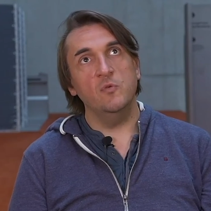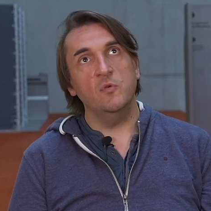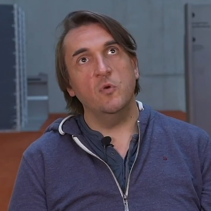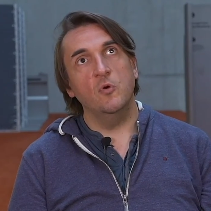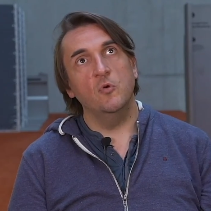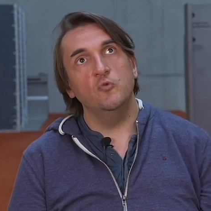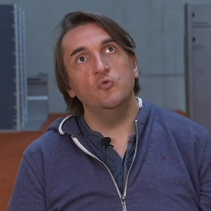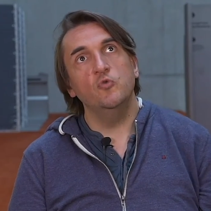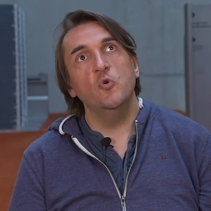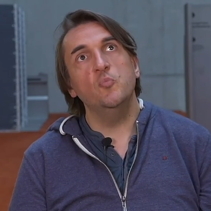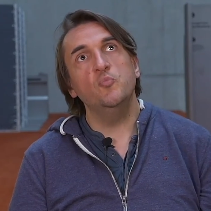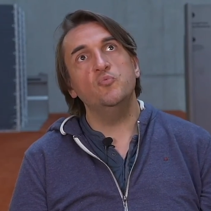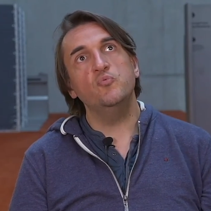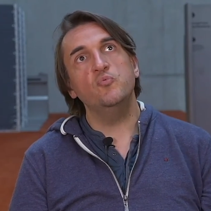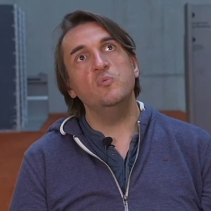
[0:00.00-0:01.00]
vu que
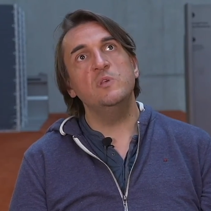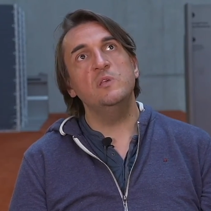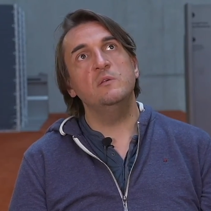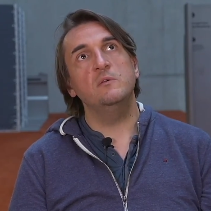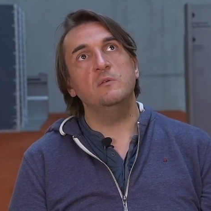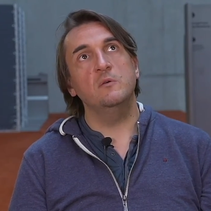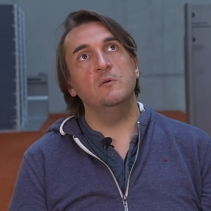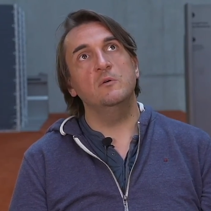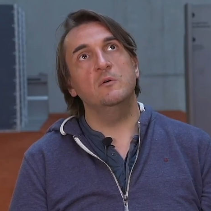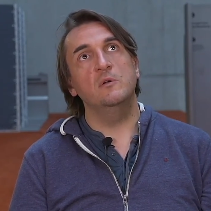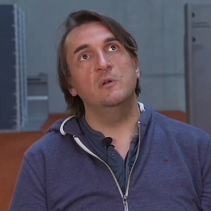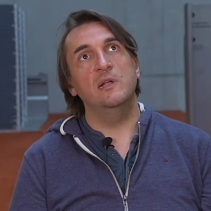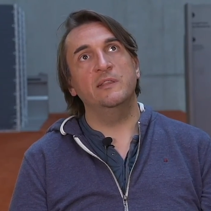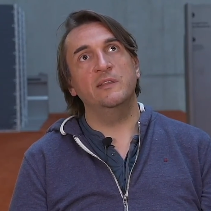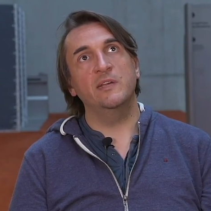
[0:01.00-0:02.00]
depuis que
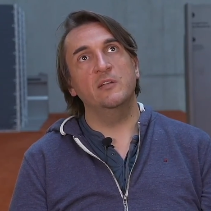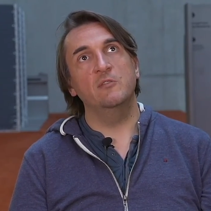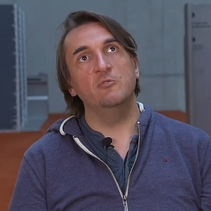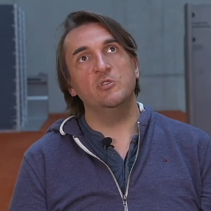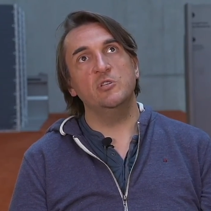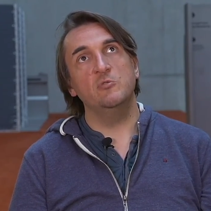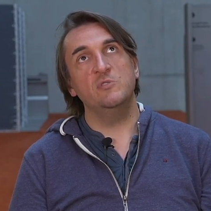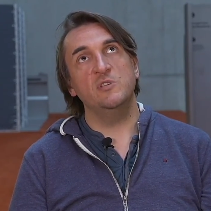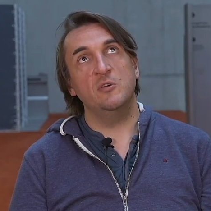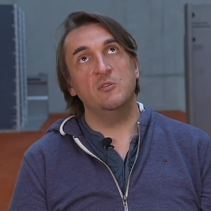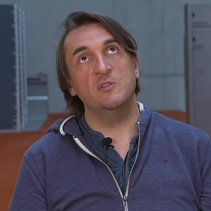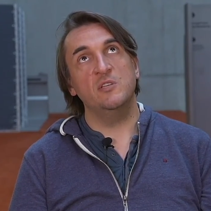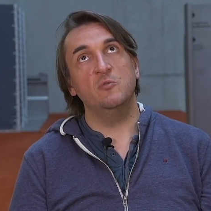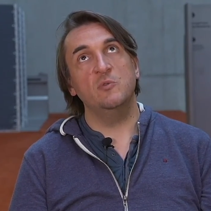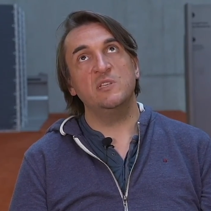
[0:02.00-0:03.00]
la trilogie du Seigneur
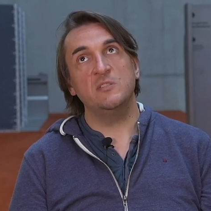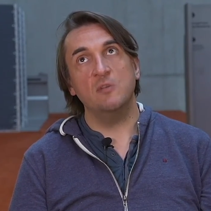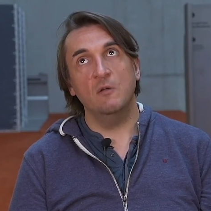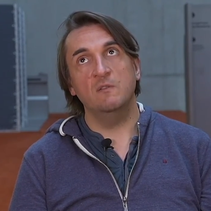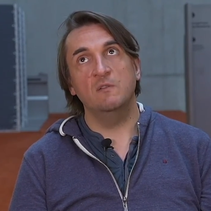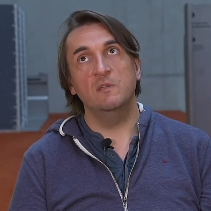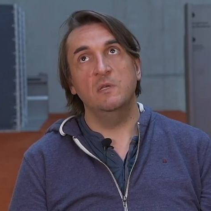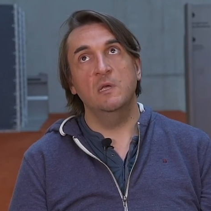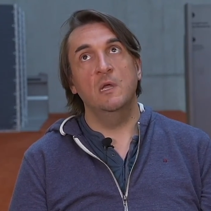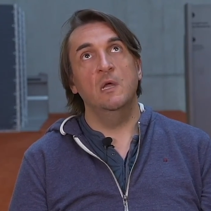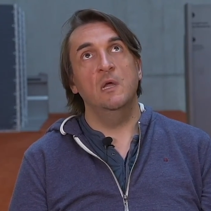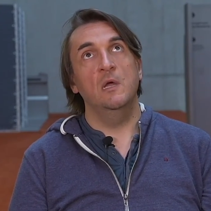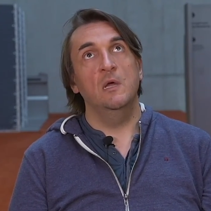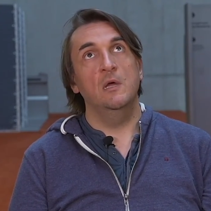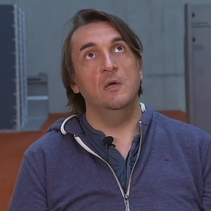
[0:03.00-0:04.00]
des Anneaux est sortie
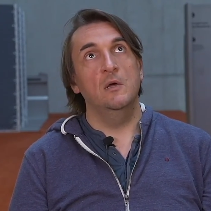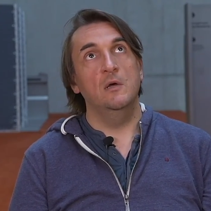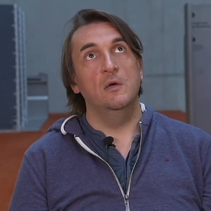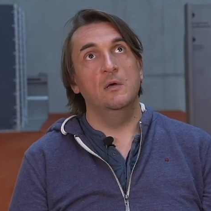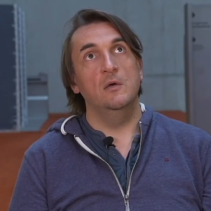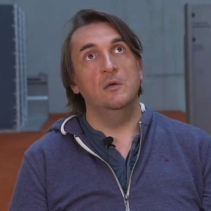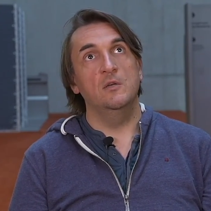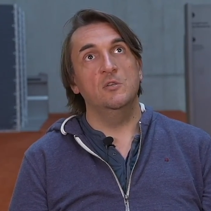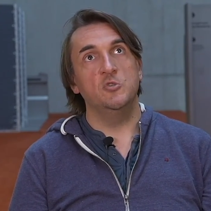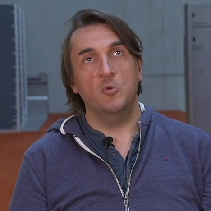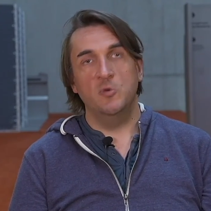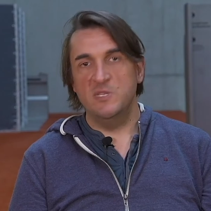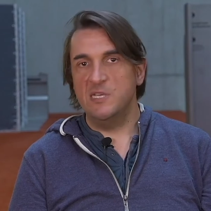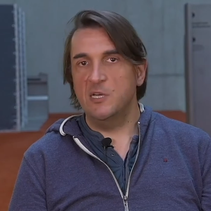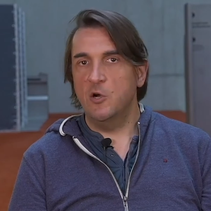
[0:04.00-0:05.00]
euh,
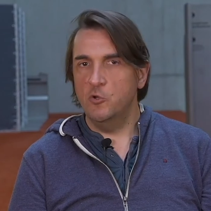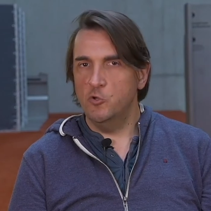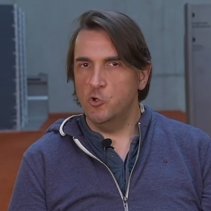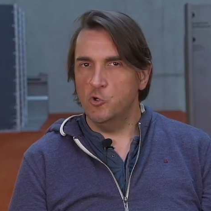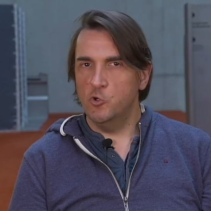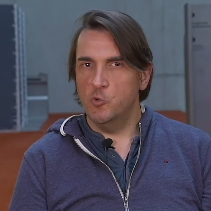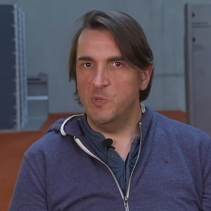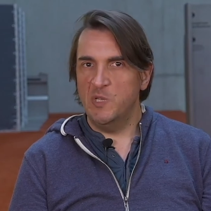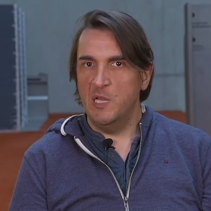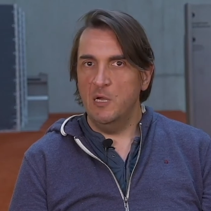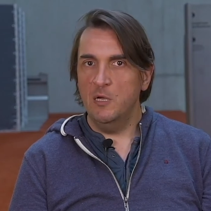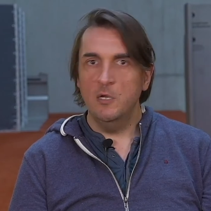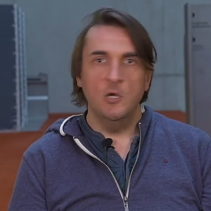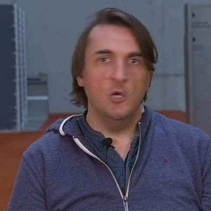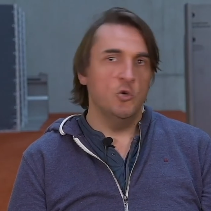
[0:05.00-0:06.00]
sur les écrans, donc en
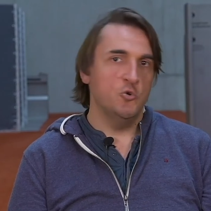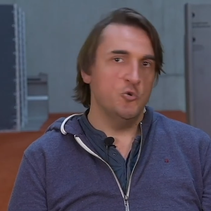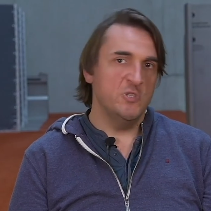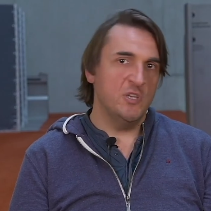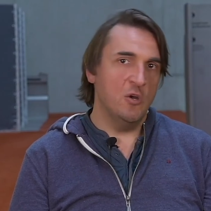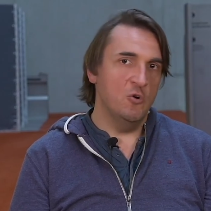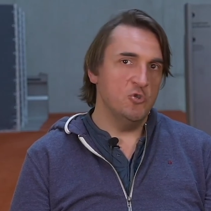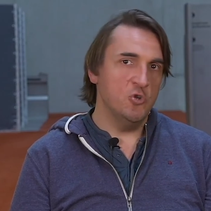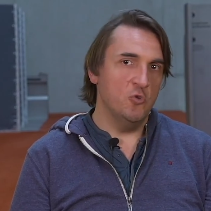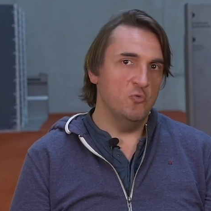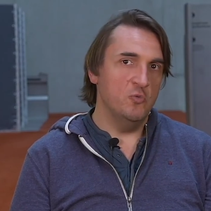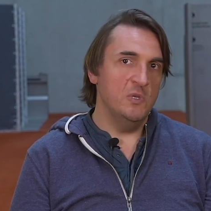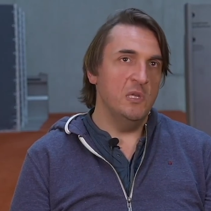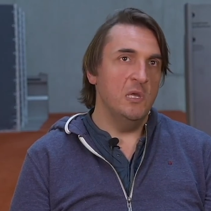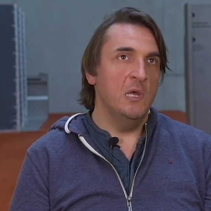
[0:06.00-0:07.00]
2001, jusqu'à
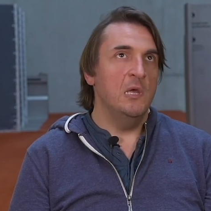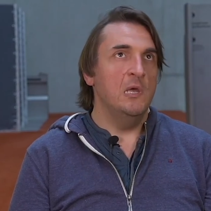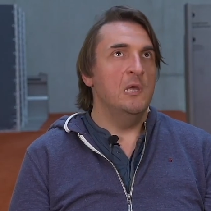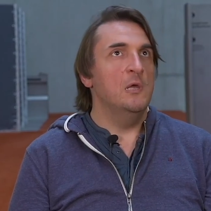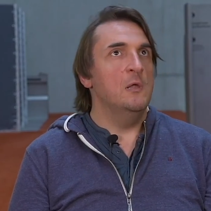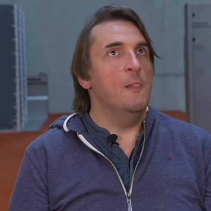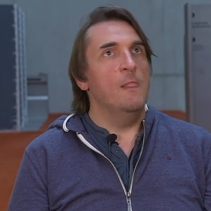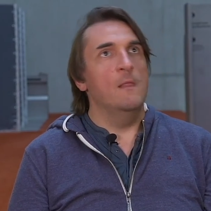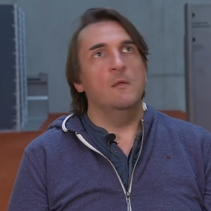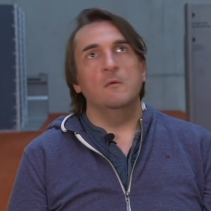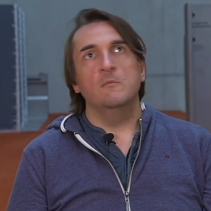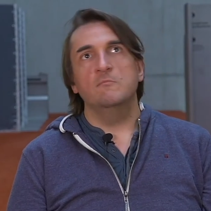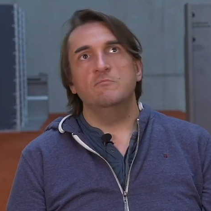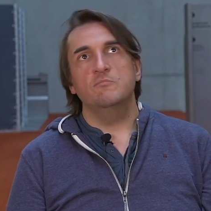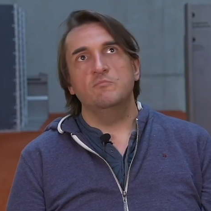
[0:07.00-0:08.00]
aujourd'hui,
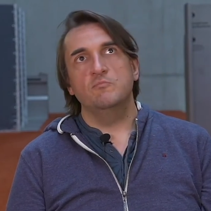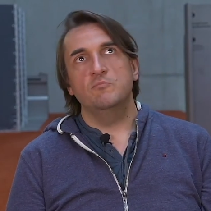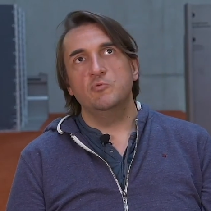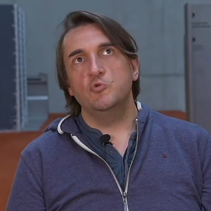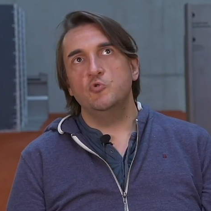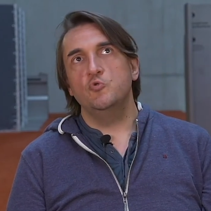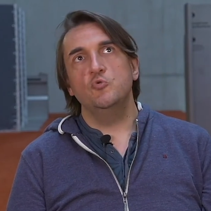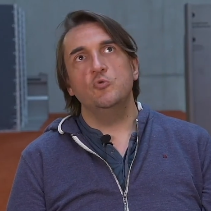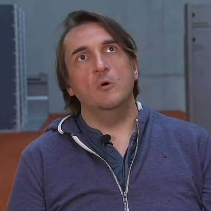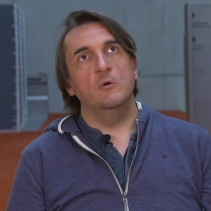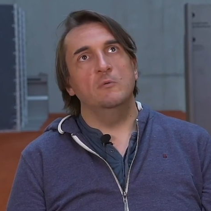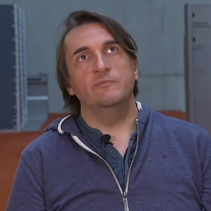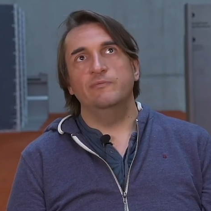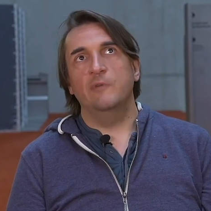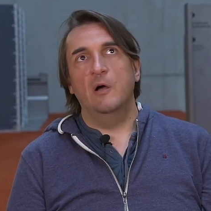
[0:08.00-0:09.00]
sur,